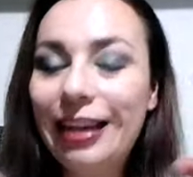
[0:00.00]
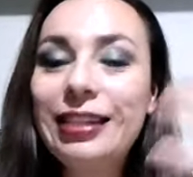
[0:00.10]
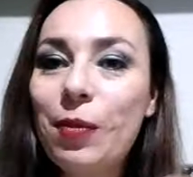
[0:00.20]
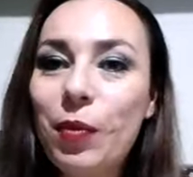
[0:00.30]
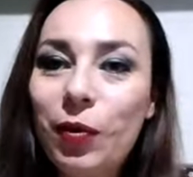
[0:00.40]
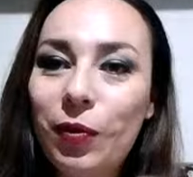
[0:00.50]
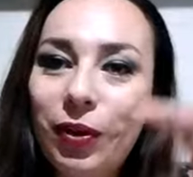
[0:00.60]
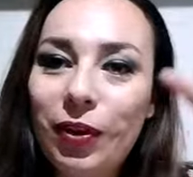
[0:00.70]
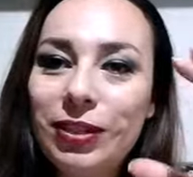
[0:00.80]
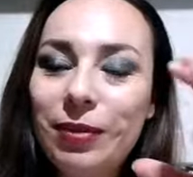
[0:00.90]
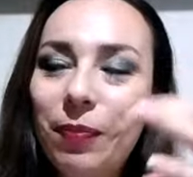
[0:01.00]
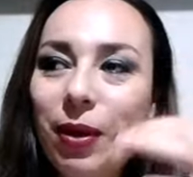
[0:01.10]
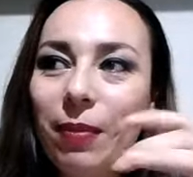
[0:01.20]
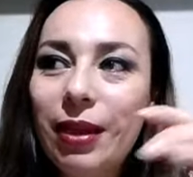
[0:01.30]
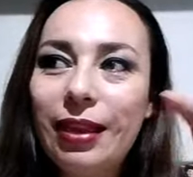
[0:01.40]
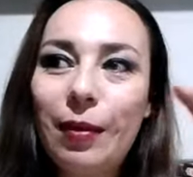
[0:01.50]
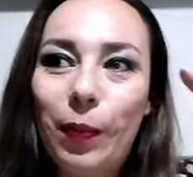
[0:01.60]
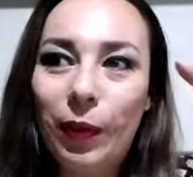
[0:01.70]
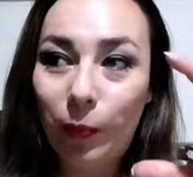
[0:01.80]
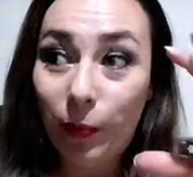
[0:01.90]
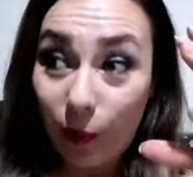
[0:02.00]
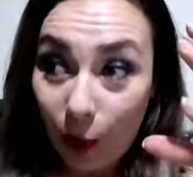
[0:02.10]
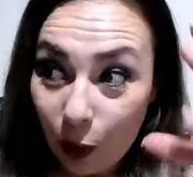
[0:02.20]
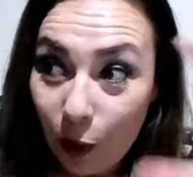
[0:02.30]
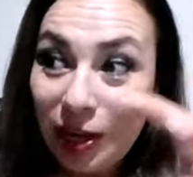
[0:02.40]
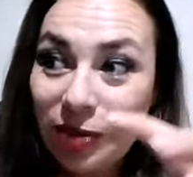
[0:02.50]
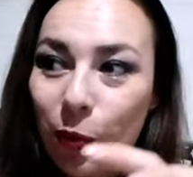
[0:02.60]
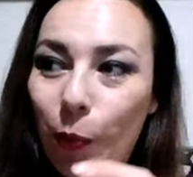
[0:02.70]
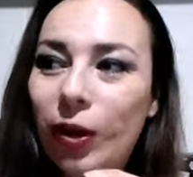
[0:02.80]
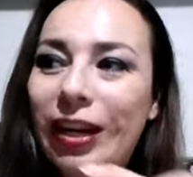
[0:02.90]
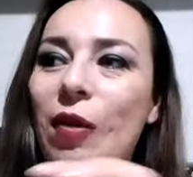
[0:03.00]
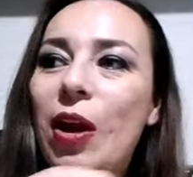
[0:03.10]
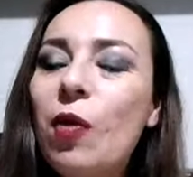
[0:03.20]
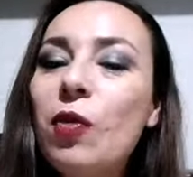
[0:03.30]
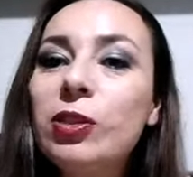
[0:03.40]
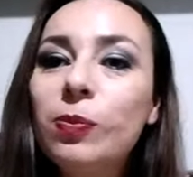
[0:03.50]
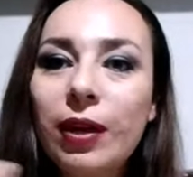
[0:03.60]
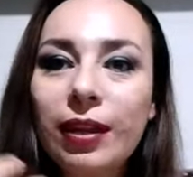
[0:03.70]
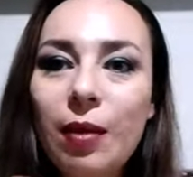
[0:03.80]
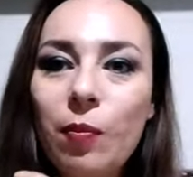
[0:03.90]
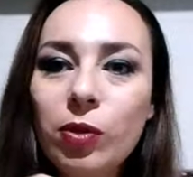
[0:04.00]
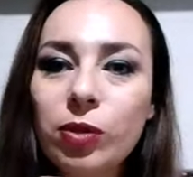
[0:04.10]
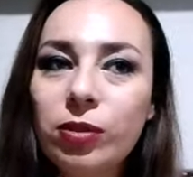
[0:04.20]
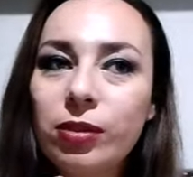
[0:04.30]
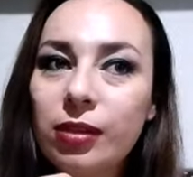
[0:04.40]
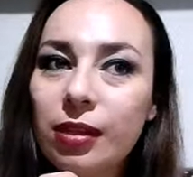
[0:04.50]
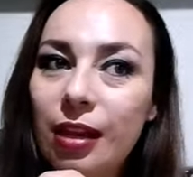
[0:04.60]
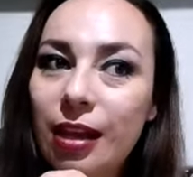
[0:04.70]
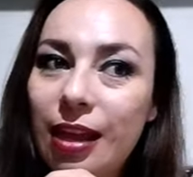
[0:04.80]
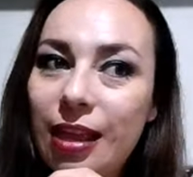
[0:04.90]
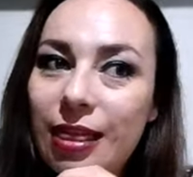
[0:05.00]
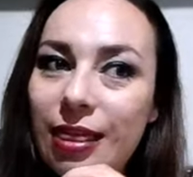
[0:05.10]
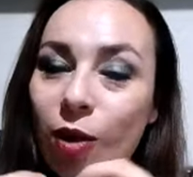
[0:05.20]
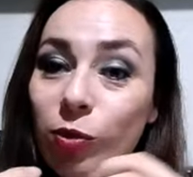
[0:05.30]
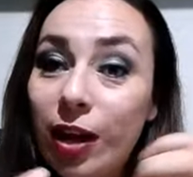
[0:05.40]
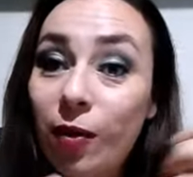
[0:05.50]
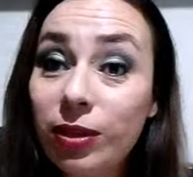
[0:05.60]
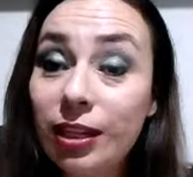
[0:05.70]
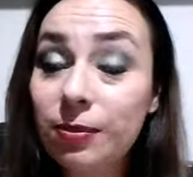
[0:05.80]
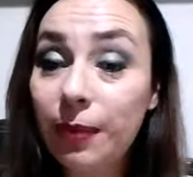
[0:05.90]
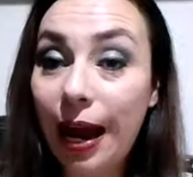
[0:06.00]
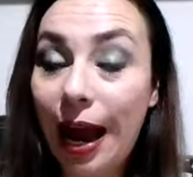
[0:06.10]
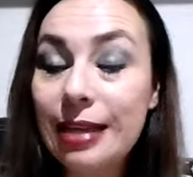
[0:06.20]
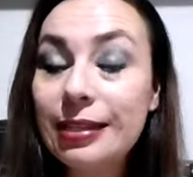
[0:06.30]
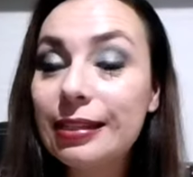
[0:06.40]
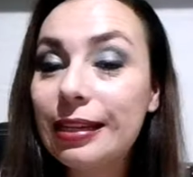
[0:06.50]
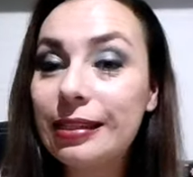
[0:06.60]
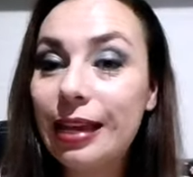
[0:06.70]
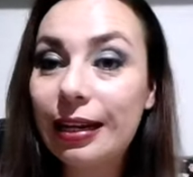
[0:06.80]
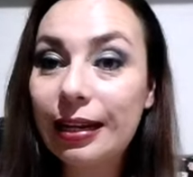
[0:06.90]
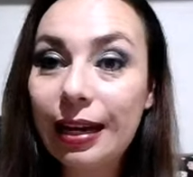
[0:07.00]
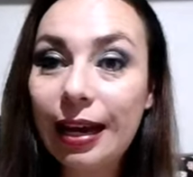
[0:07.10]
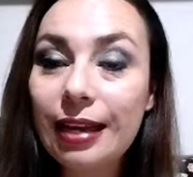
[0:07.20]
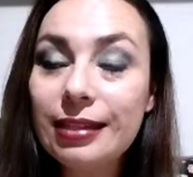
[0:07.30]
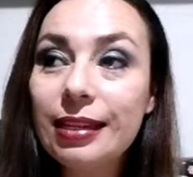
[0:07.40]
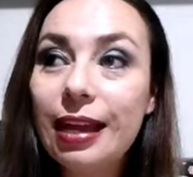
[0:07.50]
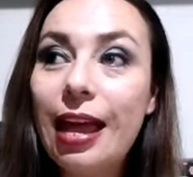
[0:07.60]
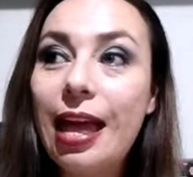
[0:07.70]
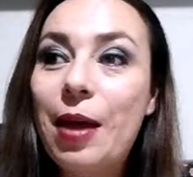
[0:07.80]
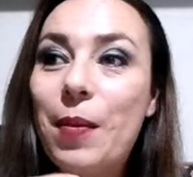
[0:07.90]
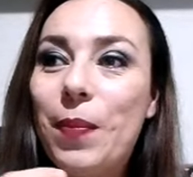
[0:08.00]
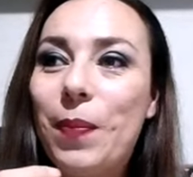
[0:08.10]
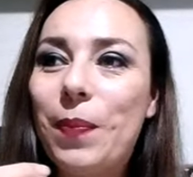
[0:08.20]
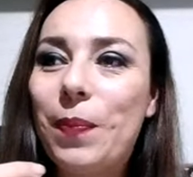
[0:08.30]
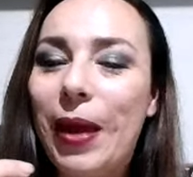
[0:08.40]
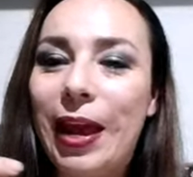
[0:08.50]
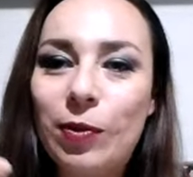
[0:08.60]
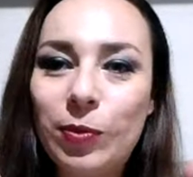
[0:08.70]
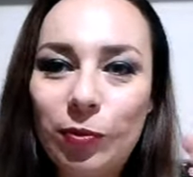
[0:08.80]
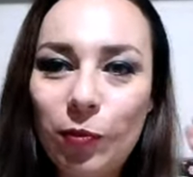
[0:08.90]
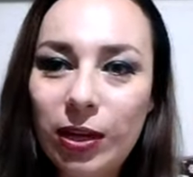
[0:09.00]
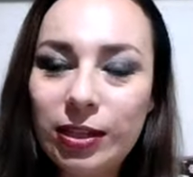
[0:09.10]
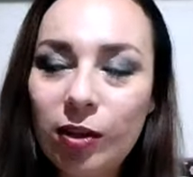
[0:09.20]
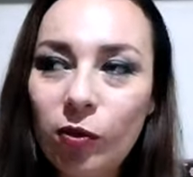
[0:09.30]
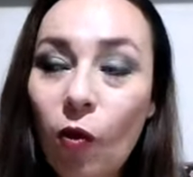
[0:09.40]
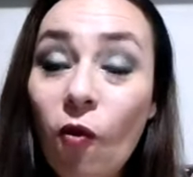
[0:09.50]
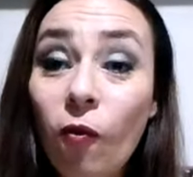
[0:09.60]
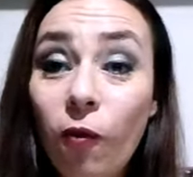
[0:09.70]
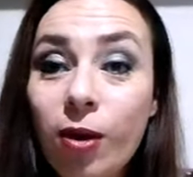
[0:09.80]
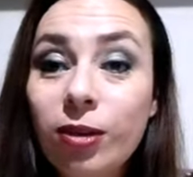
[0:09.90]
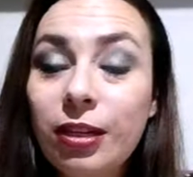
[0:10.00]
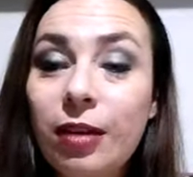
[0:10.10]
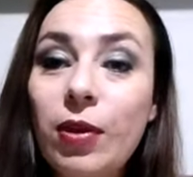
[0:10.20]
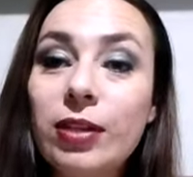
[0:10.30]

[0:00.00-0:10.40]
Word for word: Y se me ocurrió simplemente por lo mismo, porque luego nos perdemos de usar otras fragancias que están ricas, pero nuestro confort y